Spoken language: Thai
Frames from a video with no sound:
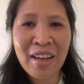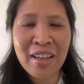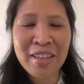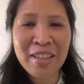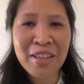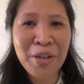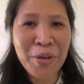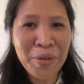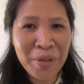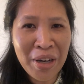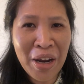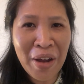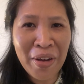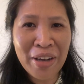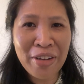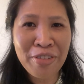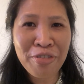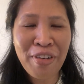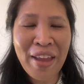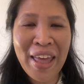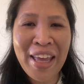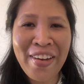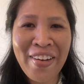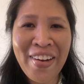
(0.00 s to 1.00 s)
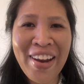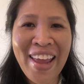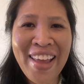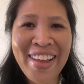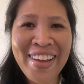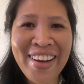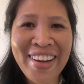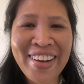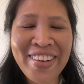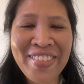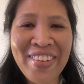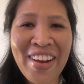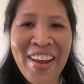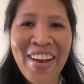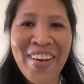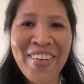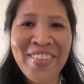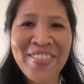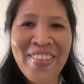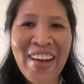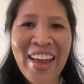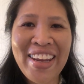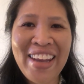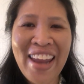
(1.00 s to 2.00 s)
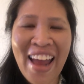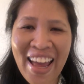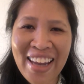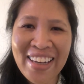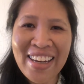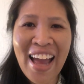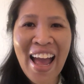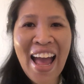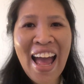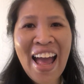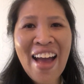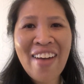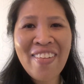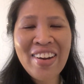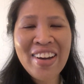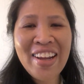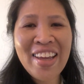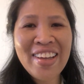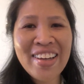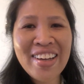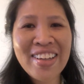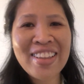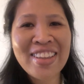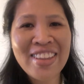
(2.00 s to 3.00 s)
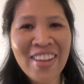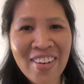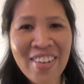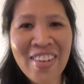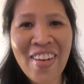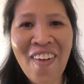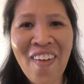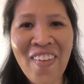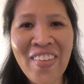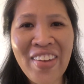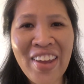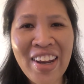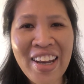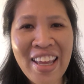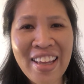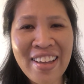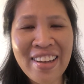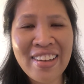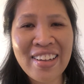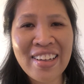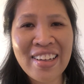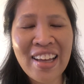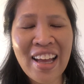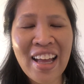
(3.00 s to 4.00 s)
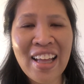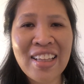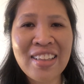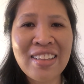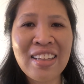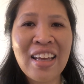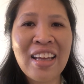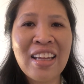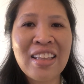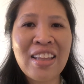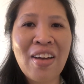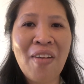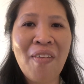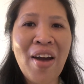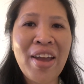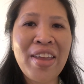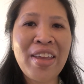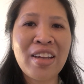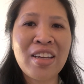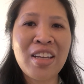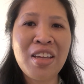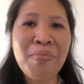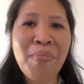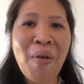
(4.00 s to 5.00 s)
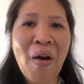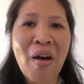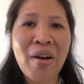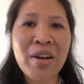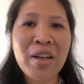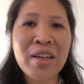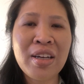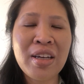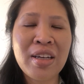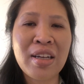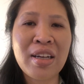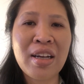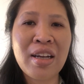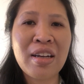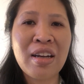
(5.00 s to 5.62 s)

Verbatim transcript: ดู Netflix ก็ได้เงินไปทานข้าวก็ได้เงินตอนนอนก็ได้เงินนะคะแต่ว่าอย่างที่บอกถ้าเกิด